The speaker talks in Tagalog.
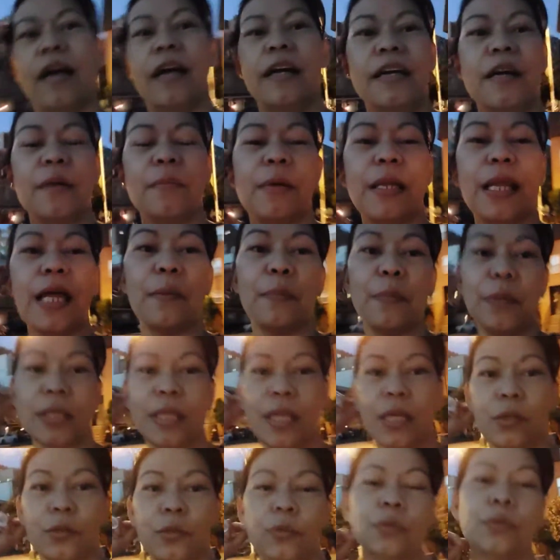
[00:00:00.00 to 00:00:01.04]
Kaya malapit
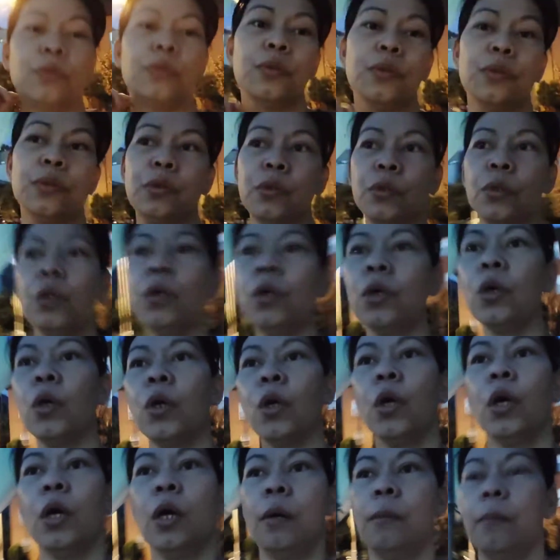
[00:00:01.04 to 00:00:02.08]
na yung
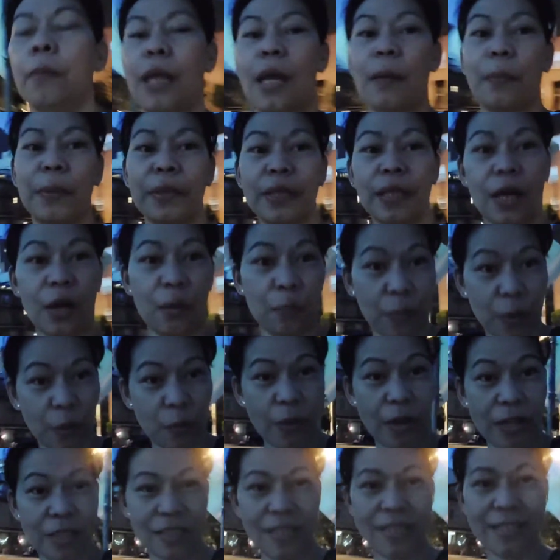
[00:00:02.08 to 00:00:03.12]
malapit na ako mag
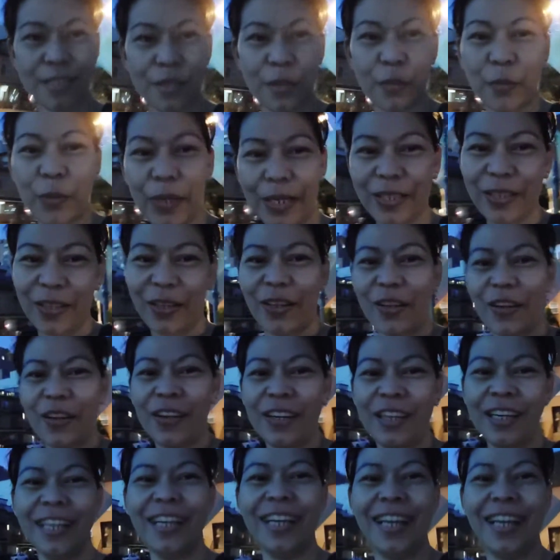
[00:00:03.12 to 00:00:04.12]
one year sa work ko.